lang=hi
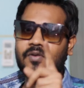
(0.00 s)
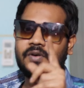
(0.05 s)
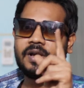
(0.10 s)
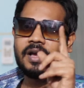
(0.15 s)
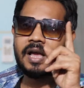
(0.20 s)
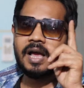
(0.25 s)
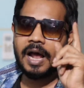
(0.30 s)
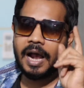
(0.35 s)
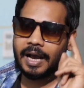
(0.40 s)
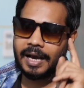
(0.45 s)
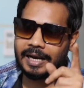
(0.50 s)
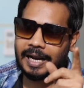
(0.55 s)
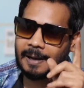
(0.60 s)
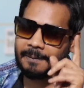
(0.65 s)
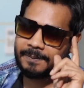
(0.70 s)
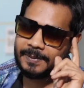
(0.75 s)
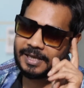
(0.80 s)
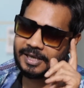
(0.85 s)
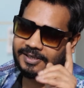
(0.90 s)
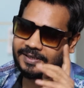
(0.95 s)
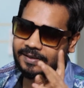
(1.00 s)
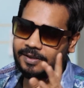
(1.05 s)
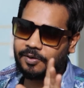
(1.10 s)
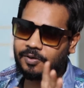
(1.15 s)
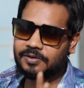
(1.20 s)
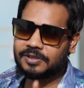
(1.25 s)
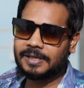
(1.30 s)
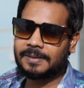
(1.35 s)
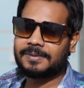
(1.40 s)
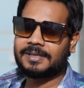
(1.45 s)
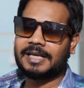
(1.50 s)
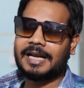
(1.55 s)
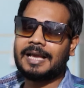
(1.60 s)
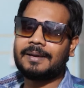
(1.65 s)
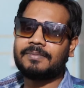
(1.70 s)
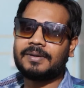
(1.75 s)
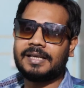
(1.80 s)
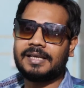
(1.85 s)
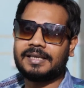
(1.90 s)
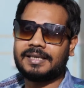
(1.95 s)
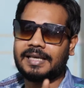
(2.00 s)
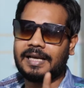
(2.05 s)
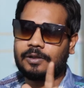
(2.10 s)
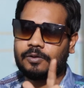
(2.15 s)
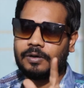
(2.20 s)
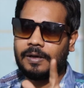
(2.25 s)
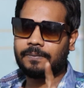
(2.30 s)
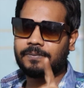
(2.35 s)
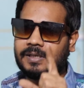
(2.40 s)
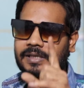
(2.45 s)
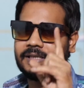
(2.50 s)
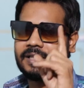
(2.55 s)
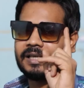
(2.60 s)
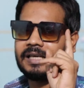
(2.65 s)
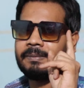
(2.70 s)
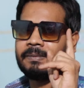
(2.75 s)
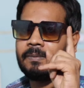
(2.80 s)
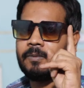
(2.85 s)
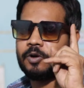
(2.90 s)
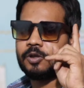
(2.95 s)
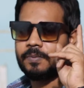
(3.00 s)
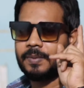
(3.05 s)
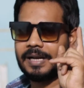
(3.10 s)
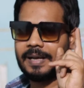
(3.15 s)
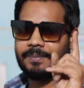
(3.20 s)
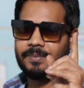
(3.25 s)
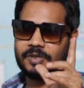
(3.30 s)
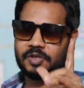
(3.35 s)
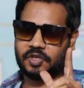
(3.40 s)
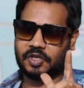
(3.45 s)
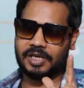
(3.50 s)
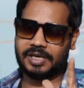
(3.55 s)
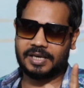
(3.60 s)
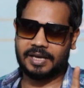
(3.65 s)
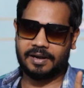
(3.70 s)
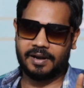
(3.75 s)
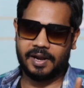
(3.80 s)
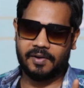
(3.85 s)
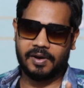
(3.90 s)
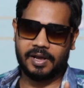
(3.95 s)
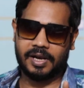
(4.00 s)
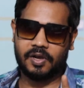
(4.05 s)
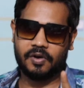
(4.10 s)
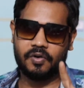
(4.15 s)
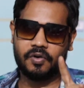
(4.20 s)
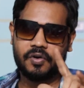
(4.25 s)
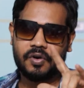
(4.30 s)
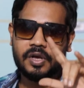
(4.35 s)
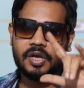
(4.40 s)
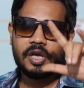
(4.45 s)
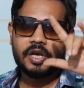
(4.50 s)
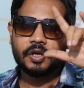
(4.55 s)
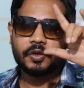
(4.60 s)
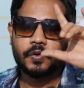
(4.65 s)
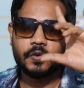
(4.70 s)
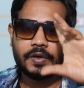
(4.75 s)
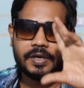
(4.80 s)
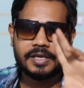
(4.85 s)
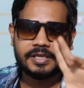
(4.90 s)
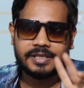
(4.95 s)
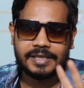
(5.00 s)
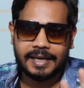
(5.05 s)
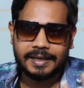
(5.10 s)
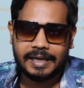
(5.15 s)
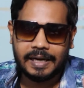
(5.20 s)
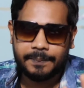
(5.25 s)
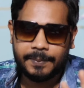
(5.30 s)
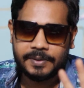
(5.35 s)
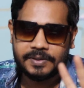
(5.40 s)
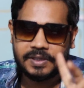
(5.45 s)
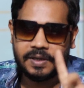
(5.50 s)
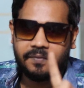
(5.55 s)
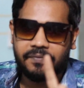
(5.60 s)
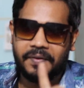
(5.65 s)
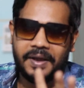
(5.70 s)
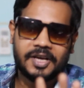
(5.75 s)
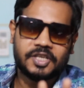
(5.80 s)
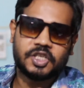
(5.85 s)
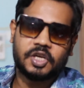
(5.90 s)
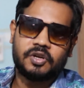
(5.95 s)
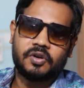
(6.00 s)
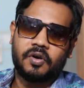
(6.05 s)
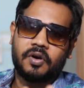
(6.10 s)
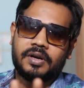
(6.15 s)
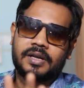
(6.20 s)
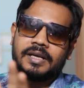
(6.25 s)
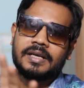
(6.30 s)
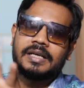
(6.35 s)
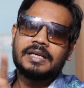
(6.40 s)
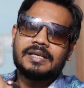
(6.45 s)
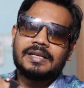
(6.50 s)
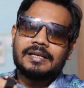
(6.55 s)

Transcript: हूँ अगर आपने इस चैनल को सब्सक्राइब नहीं किया तो आप ज़िंदगी में बहुत बड़ा मिस्टेक करने वाले हो क्योंकि इस चैनल पर सिर्फ फैशन और